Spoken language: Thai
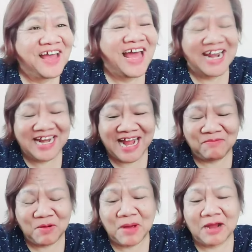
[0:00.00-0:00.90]
อะไรนะ
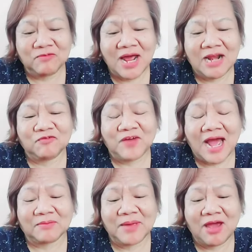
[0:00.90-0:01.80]
ประมาณว่าเราฝา
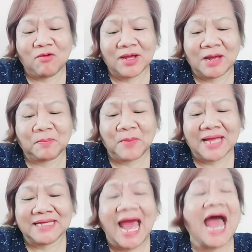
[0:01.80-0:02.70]
กแมวไว้กับปลา
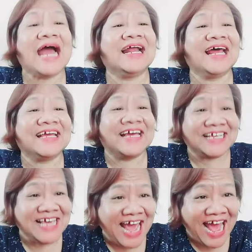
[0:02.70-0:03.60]
ย่าง อะไรอย่า
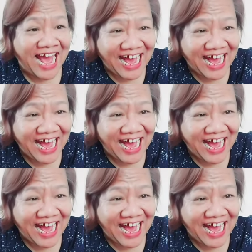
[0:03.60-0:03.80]
งเงี้ย